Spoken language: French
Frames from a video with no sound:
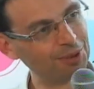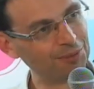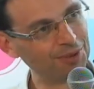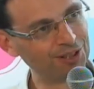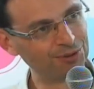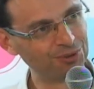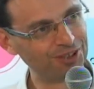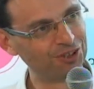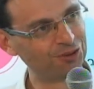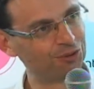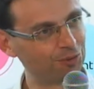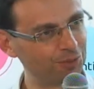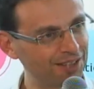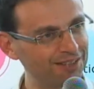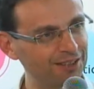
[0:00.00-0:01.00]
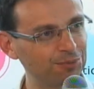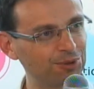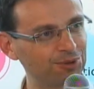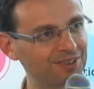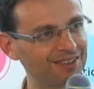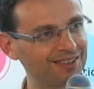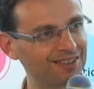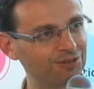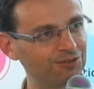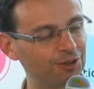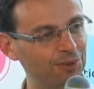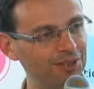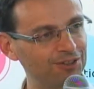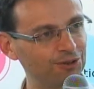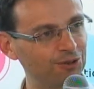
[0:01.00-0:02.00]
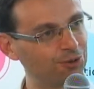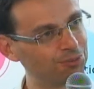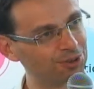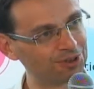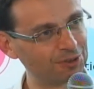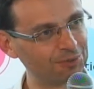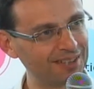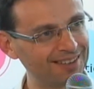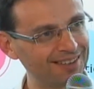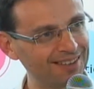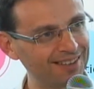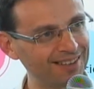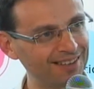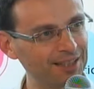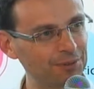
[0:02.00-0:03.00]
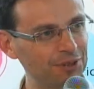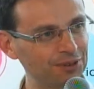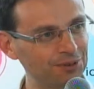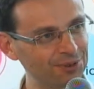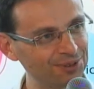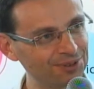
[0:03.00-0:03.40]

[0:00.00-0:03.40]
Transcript: Bah, écoutez, je vous remercie pour toutes ces informations. Bon CMSD, à bientôt.